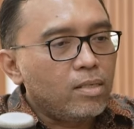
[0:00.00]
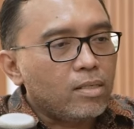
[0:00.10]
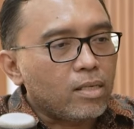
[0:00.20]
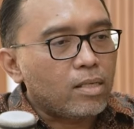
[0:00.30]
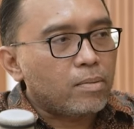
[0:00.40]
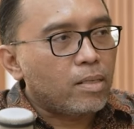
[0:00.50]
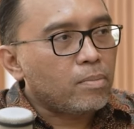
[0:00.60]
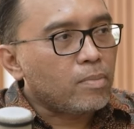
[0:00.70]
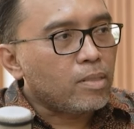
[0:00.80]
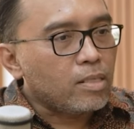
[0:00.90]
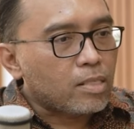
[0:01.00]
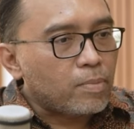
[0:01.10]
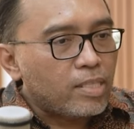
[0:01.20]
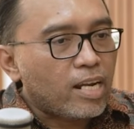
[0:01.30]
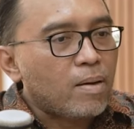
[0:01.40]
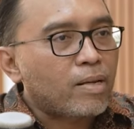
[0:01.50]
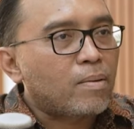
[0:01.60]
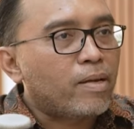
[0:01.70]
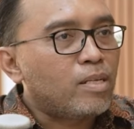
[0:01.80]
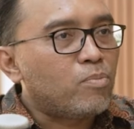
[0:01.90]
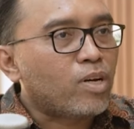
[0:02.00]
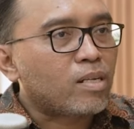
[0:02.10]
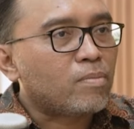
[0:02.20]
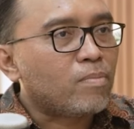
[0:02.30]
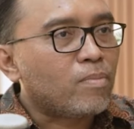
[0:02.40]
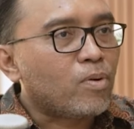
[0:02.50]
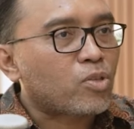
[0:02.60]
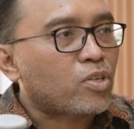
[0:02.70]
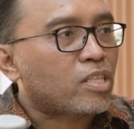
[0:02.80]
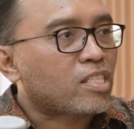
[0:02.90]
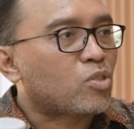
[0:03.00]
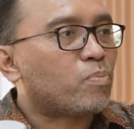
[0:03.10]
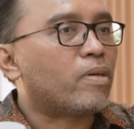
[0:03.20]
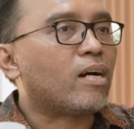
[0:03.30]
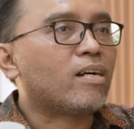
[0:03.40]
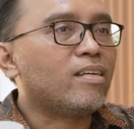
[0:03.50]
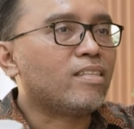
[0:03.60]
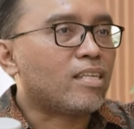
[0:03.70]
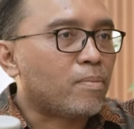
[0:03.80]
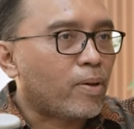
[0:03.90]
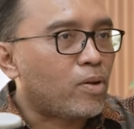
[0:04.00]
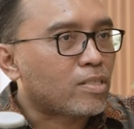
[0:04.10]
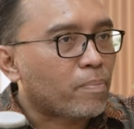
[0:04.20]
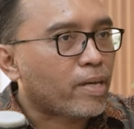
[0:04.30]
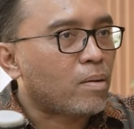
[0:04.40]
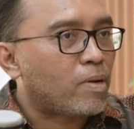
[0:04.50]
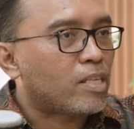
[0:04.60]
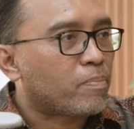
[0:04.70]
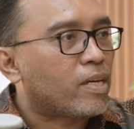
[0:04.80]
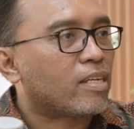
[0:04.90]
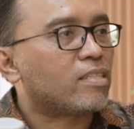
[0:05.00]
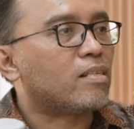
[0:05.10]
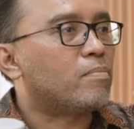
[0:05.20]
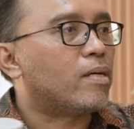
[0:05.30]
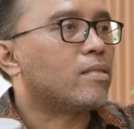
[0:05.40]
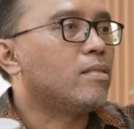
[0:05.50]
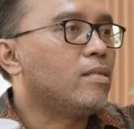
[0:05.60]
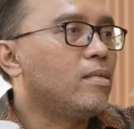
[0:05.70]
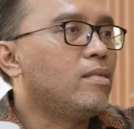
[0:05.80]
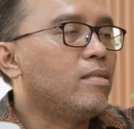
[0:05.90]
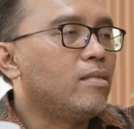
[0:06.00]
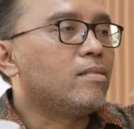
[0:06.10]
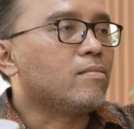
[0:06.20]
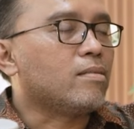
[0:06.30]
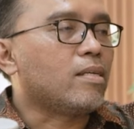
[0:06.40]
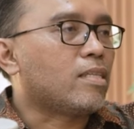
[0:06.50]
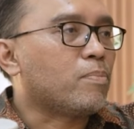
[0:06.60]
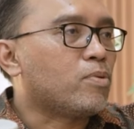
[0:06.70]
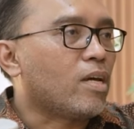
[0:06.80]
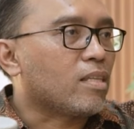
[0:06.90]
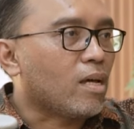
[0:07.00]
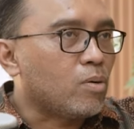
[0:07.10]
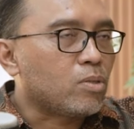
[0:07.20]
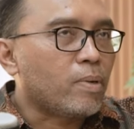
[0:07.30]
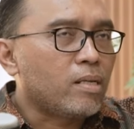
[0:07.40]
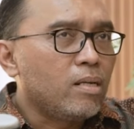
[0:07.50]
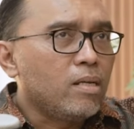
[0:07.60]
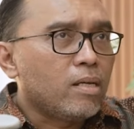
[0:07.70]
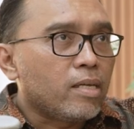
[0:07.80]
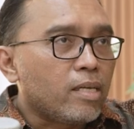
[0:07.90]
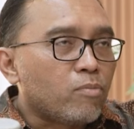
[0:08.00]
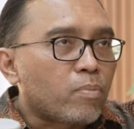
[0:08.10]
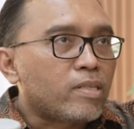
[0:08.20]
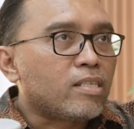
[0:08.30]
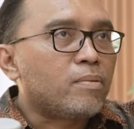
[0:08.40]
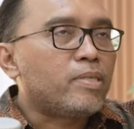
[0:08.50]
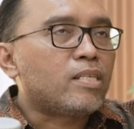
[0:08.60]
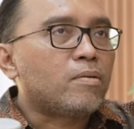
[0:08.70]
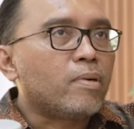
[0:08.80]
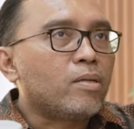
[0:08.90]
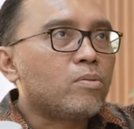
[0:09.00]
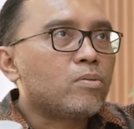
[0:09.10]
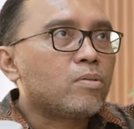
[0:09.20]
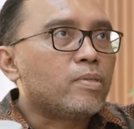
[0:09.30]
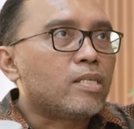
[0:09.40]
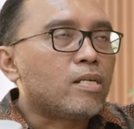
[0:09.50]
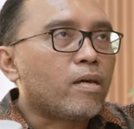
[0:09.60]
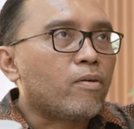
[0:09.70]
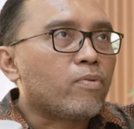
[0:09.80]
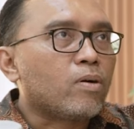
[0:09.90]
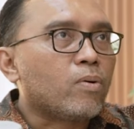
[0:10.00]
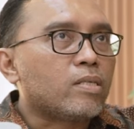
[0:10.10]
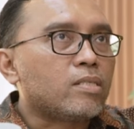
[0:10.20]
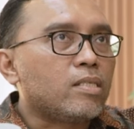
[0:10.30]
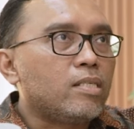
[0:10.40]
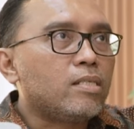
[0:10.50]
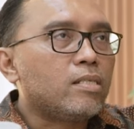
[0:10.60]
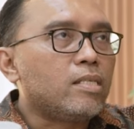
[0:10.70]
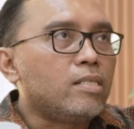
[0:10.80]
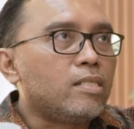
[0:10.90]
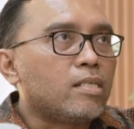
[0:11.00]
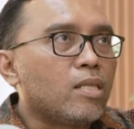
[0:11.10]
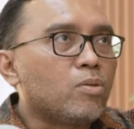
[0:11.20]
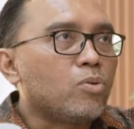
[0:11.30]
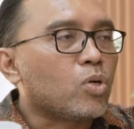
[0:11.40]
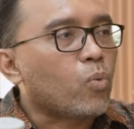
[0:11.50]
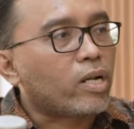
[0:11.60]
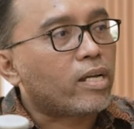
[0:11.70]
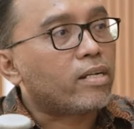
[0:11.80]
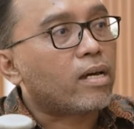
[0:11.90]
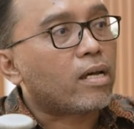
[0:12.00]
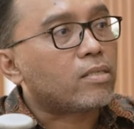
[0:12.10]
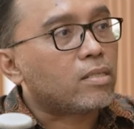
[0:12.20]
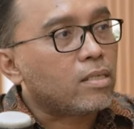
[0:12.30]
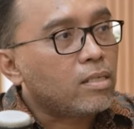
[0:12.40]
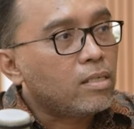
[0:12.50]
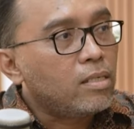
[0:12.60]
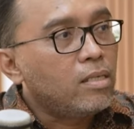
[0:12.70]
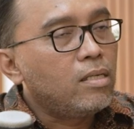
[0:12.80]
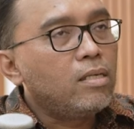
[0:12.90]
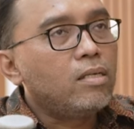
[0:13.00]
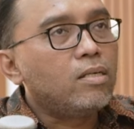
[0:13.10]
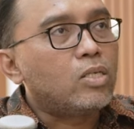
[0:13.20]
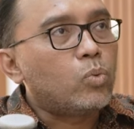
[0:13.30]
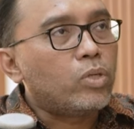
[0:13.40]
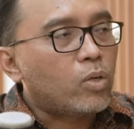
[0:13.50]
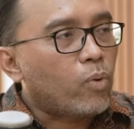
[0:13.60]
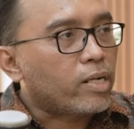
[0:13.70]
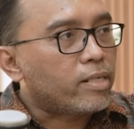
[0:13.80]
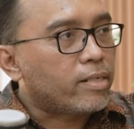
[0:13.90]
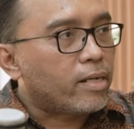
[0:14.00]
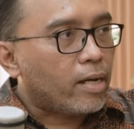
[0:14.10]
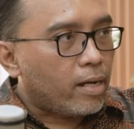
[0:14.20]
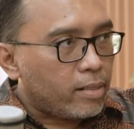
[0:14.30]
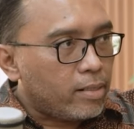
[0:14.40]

Nah, dia sebenarnya nama-nama ini bukan otoritas satu pihak. Tadi Pak sudah sampaikan banyak pihak yang terlibat. Mm-hmm. Jadi kita pun nggak tahu, teman informasi yang kami terima itu sebenarnya evakuasi ini diizinkan tuh untuk warga negara asing demi keluarga negaraan